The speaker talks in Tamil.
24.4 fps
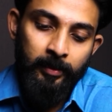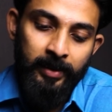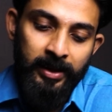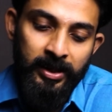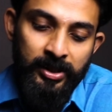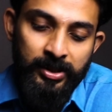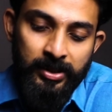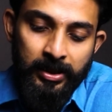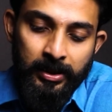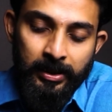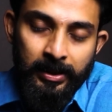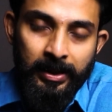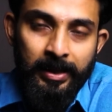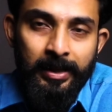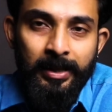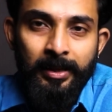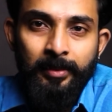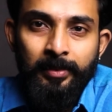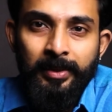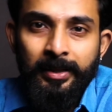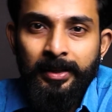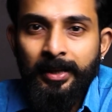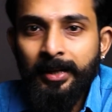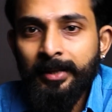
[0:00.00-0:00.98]
மினிஸ்டர் என்ன
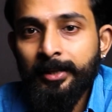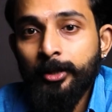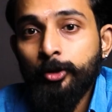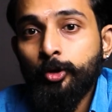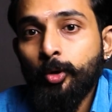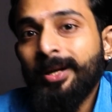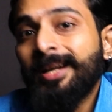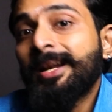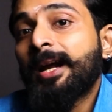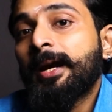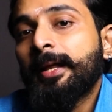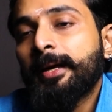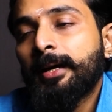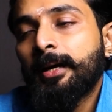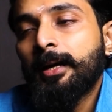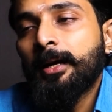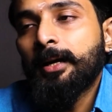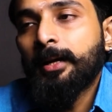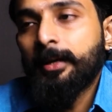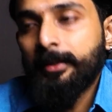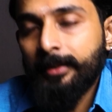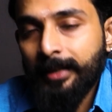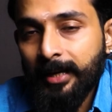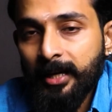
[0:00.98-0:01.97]
அப்படின்னா இந்த தொழிலாளிகள்
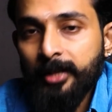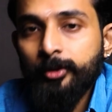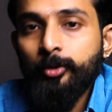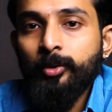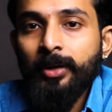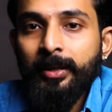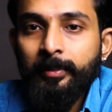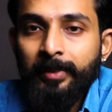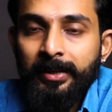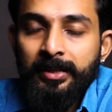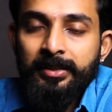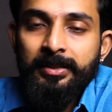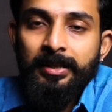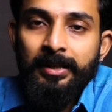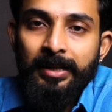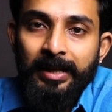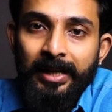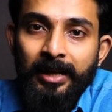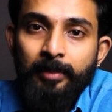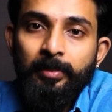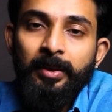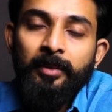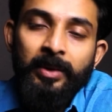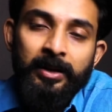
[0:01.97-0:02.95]
நலத்துறை மினிஸ்டர்
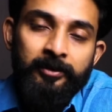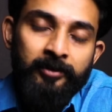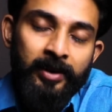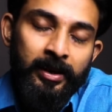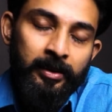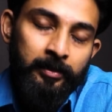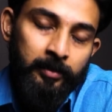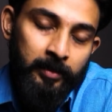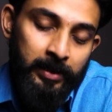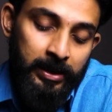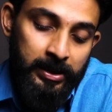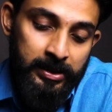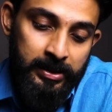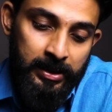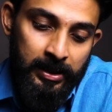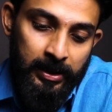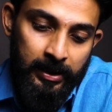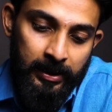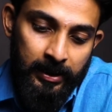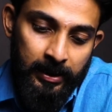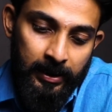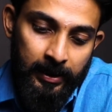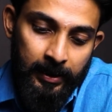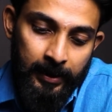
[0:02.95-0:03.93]
லேபர் வெல்ஃபேர்
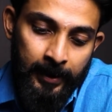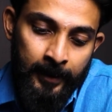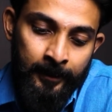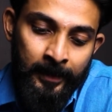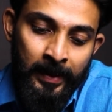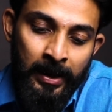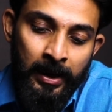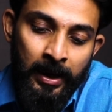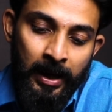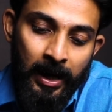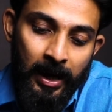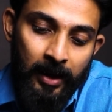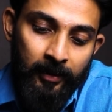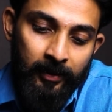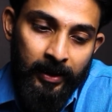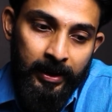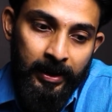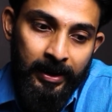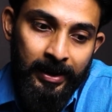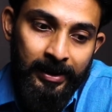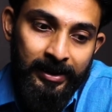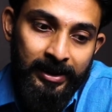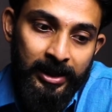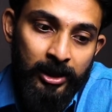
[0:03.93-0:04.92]
மினிஸ்டராக இருக்காங்க அவங்க
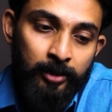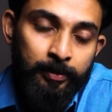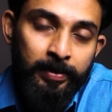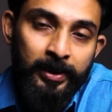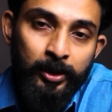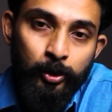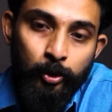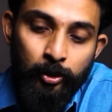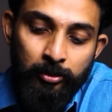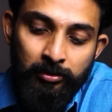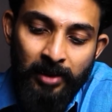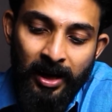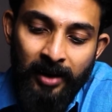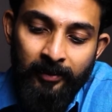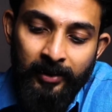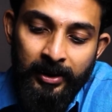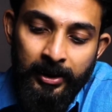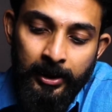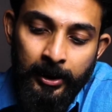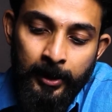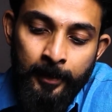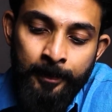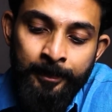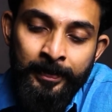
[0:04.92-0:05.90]
என்னென்னா திருப்பத்தூர்
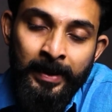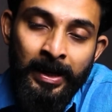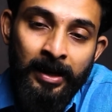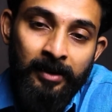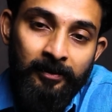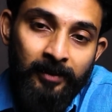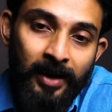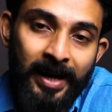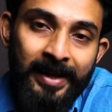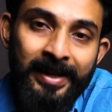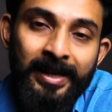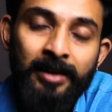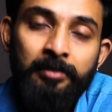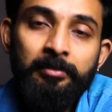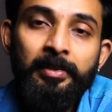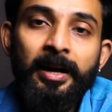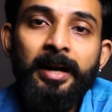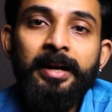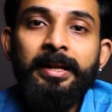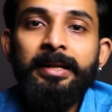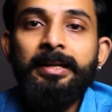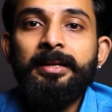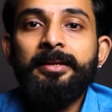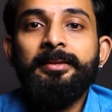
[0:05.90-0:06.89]
மாவட்டம்
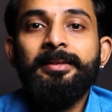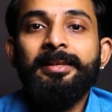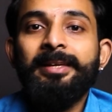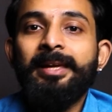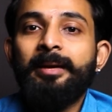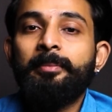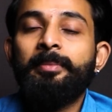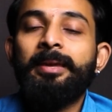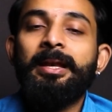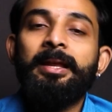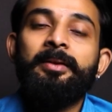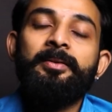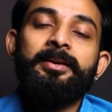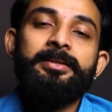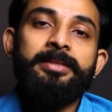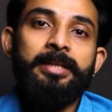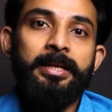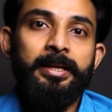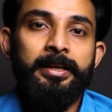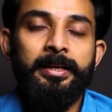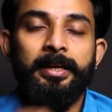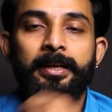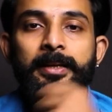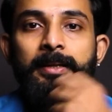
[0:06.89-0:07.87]
வாணியம்பாடியிலேருந்து எம்எல்ஏவாக
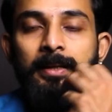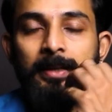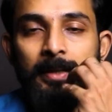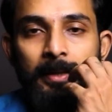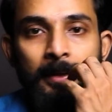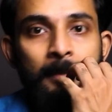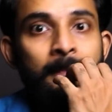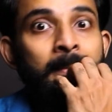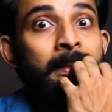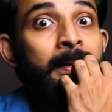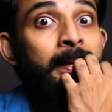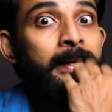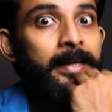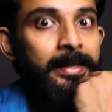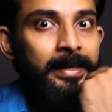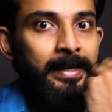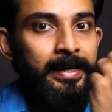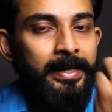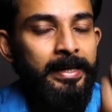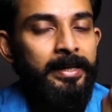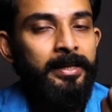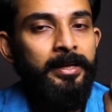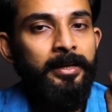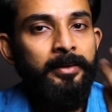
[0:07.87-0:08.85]
செலக்ட் ஆயிருக்காங்க
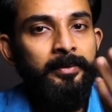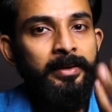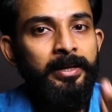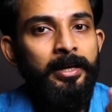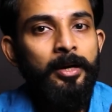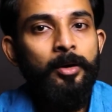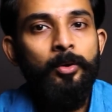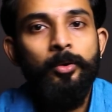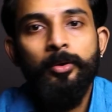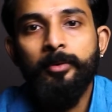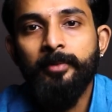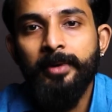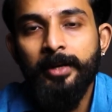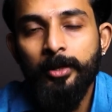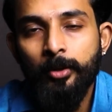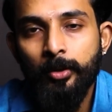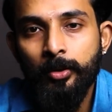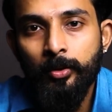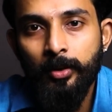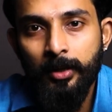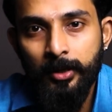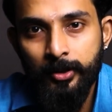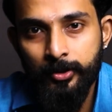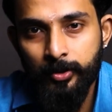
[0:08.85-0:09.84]
இங்கே ஏற்கனவே நான் ஒரு
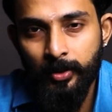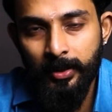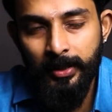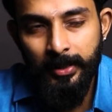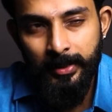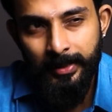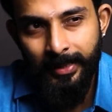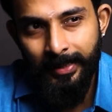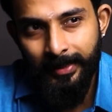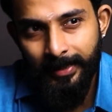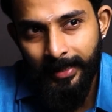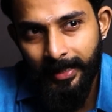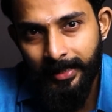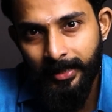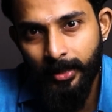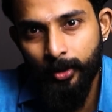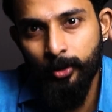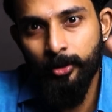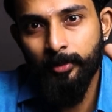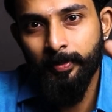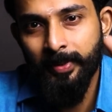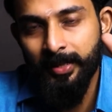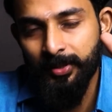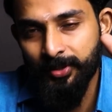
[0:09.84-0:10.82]
வீடியோவில் உங்களுக்கு சொல்லியிருந்தேன் இந்த
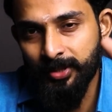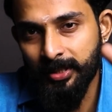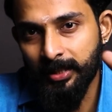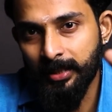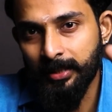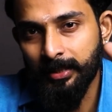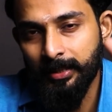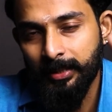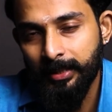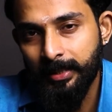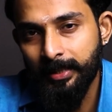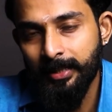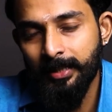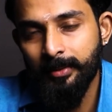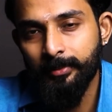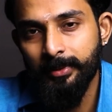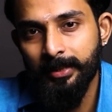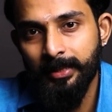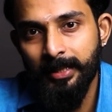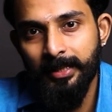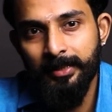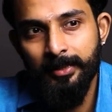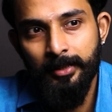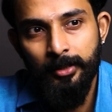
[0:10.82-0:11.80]
இடத்துல ஒரு பிரச்சனை இருக்குது என்ன
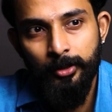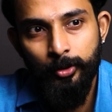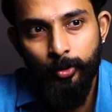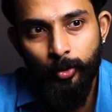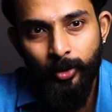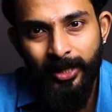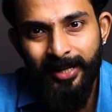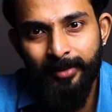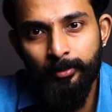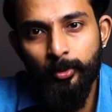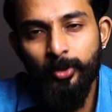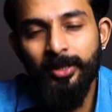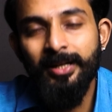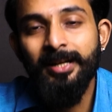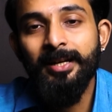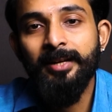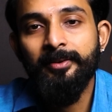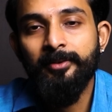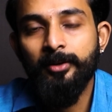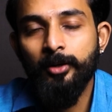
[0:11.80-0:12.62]
அப்படின்னா திரு துரைமுருகன்